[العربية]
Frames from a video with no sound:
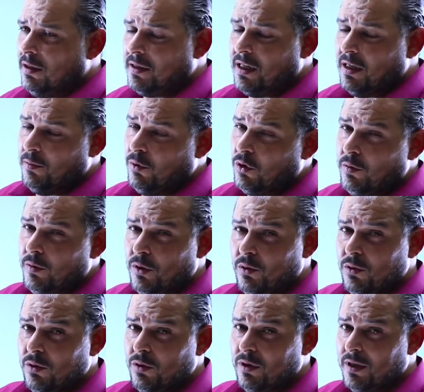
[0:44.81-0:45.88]
كان بحكم
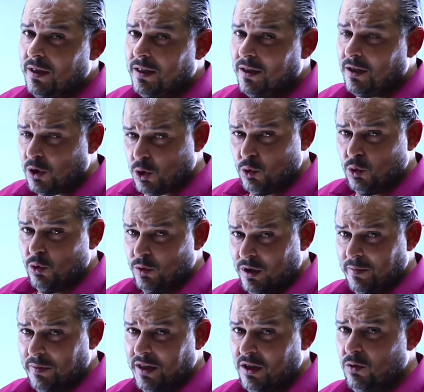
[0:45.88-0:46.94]
انه رسول
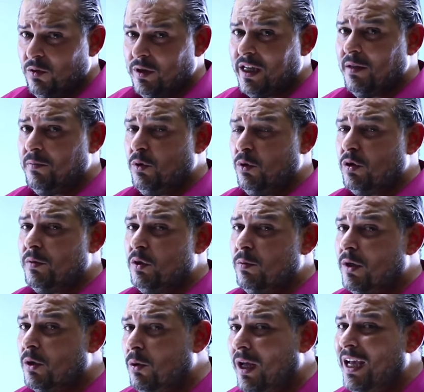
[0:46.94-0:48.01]
ونبي وكان بحكم انه
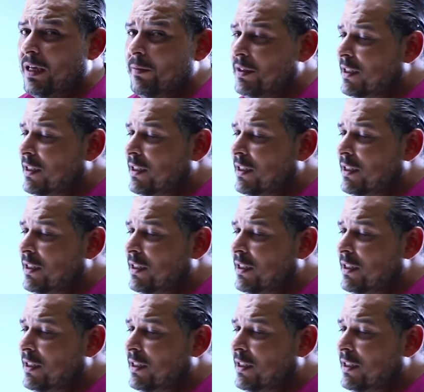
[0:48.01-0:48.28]
برضه حاكم